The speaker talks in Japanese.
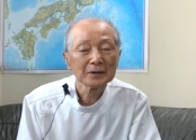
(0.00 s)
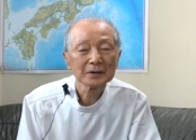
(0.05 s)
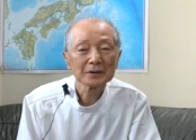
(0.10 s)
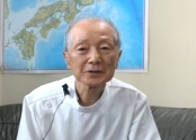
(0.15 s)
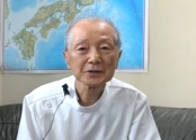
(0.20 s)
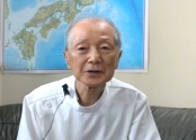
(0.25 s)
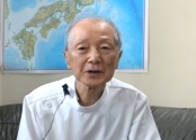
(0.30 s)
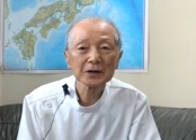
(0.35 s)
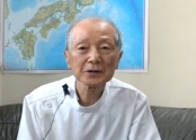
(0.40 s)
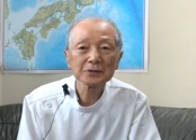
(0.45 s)
か
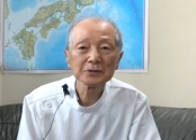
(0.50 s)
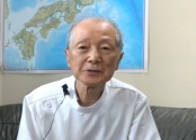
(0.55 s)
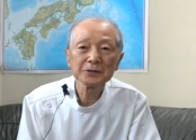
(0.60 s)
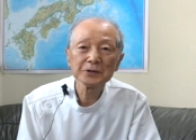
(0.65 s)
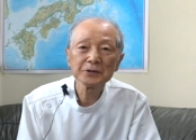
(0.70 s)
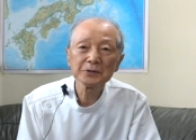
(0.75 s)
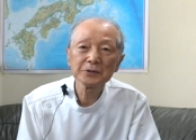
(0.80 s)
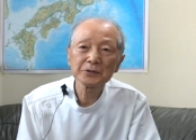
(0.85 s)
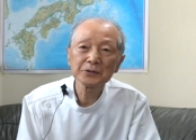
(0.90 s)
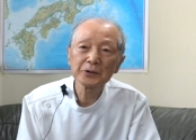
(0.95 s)
逆に
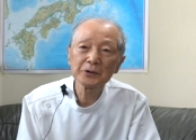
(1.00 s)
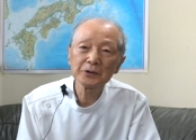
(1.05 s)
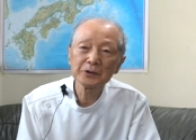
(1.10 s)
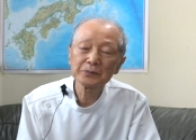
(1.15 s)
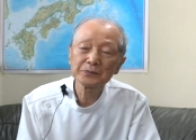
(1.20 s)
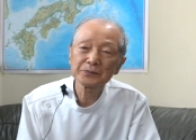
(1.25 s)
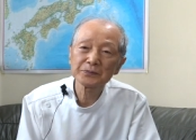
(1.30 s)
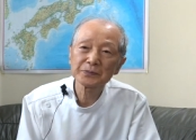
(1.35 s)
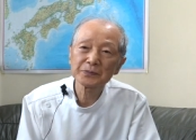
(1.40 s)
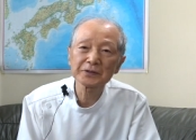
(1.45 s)
言うと
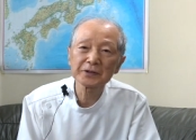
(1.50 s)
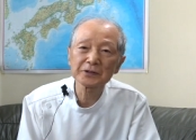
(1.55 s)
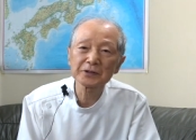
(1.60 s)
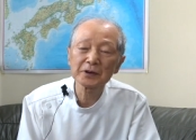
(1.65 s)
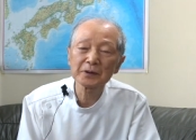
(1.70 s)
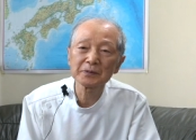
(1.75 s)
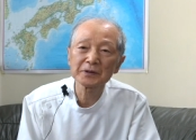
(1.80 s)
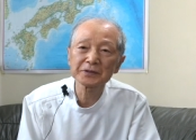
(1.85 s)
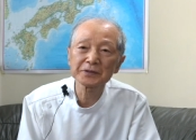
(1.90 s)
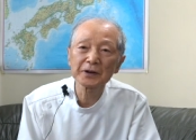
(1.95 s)
例
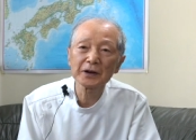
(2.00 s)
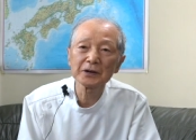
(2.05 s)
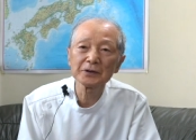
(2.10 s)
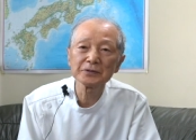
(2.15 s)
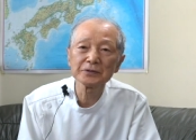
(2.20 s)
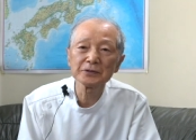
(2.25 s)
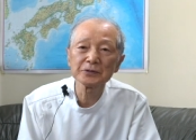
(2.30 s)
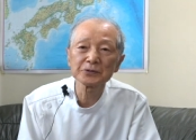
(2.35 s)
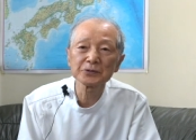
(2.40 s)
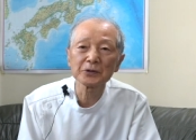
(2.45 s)
えば台
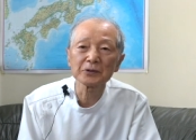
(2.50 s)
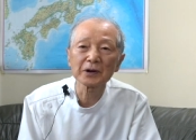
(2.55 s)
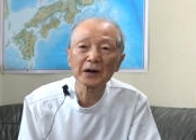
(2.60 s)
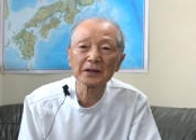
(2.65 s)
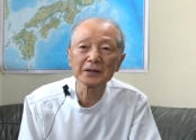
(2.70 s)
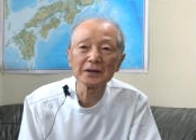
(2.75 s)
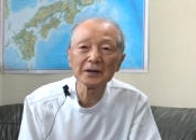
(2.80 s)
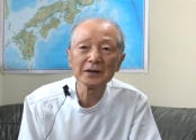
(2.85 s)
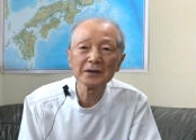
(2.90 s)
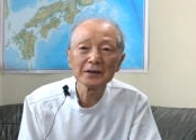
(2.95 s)
風とか
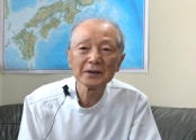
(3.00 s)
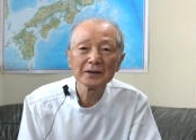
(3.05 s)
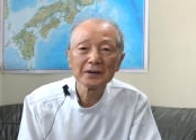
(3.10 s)
ね